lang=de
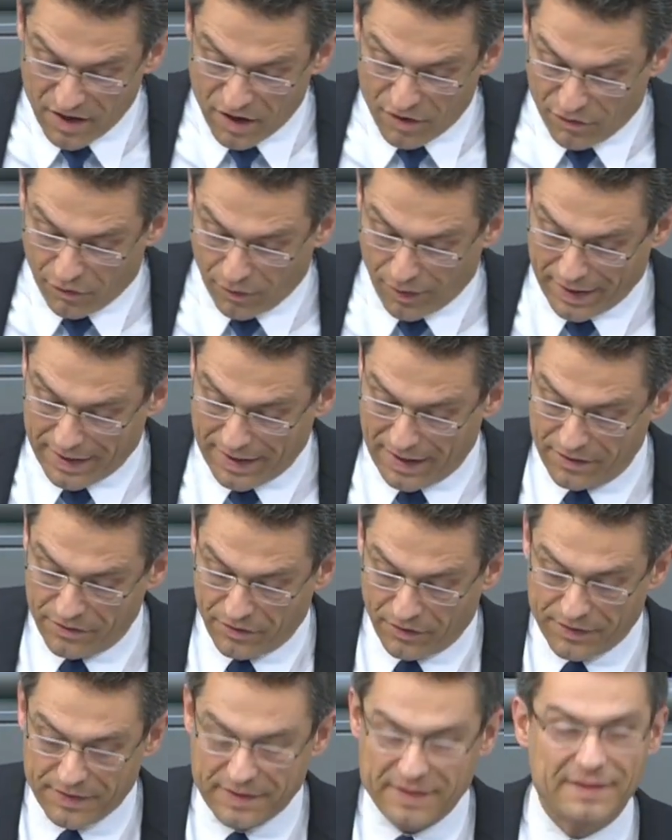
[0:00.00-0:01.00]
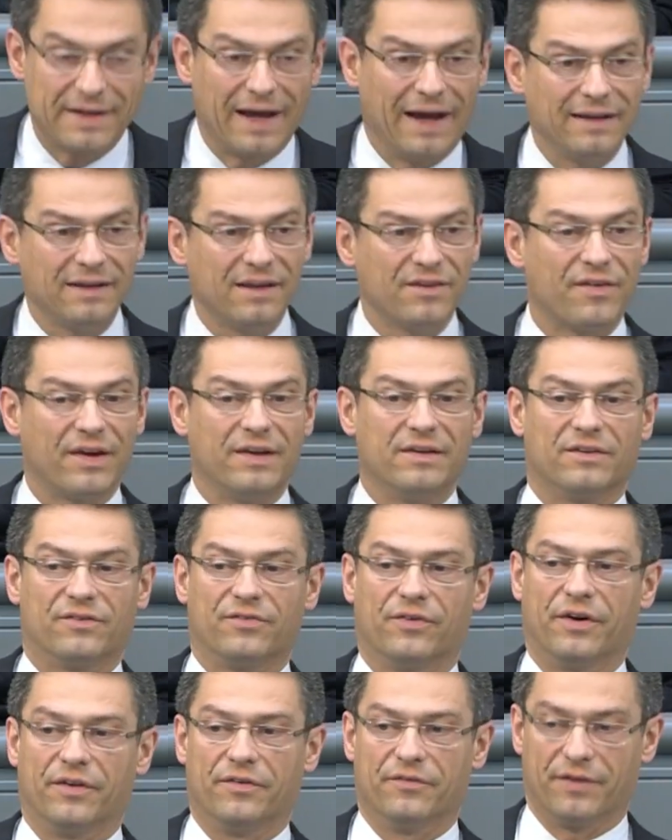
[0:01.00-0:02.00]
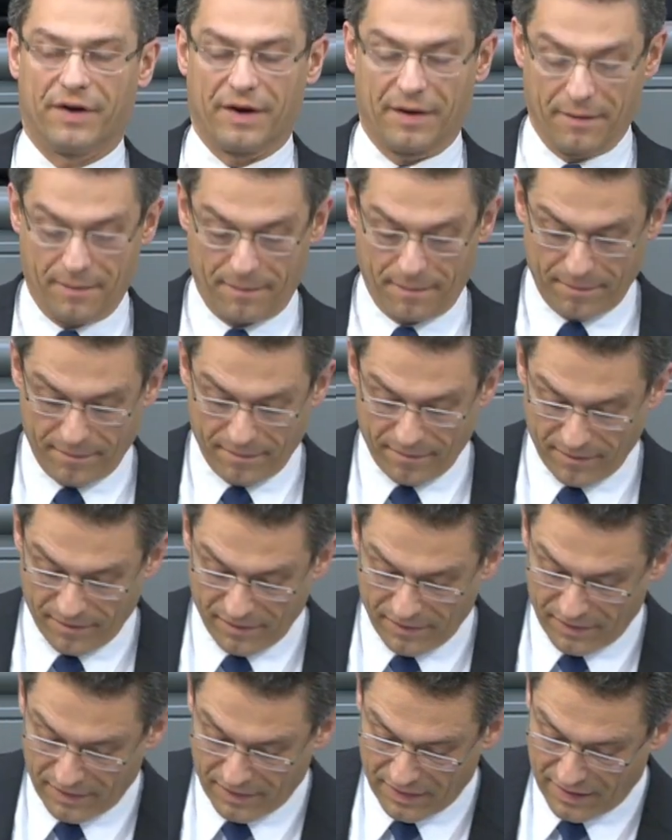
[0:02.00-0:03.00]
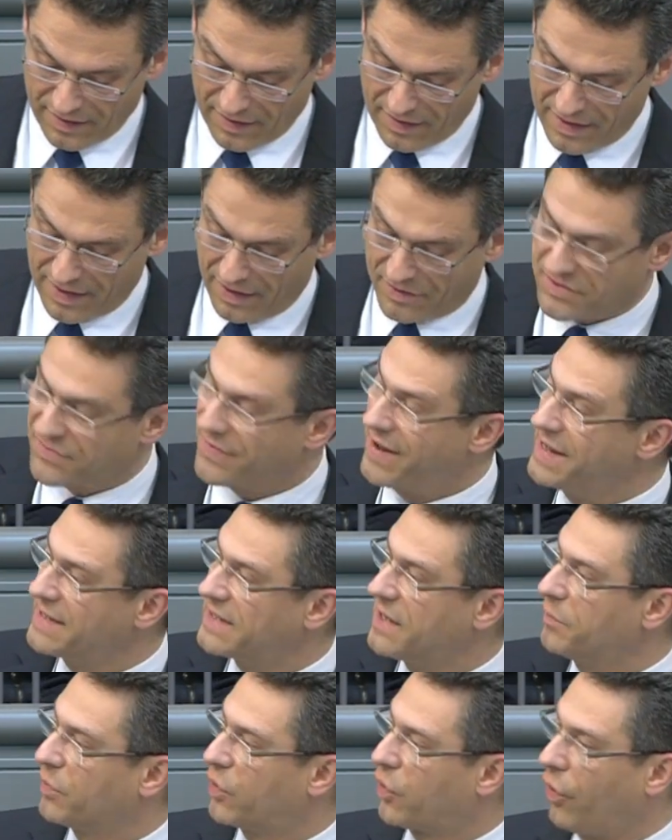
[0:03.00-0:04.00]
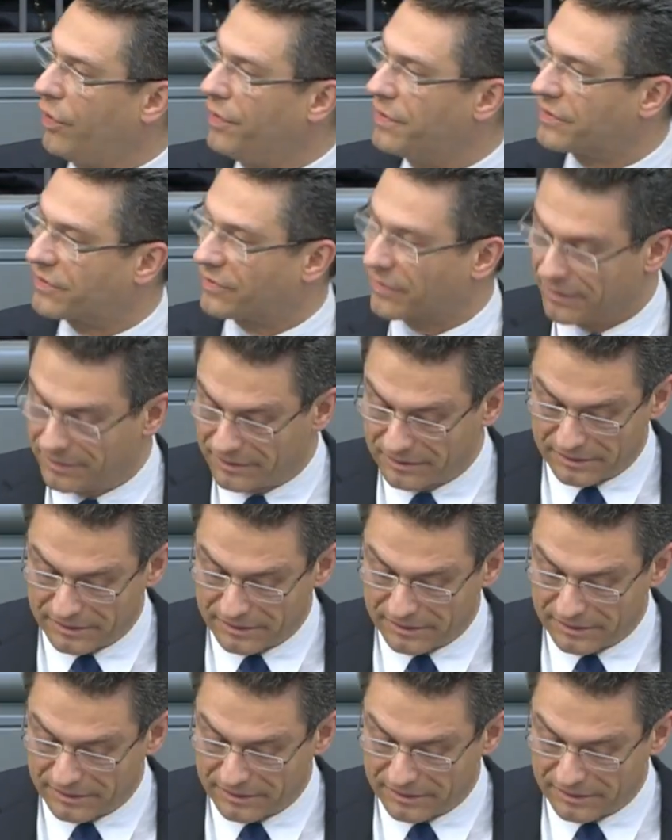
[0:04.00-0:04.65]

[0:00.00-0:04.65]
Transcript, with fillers: vorher noch nicht angewendet worden war? Aus welchem Grund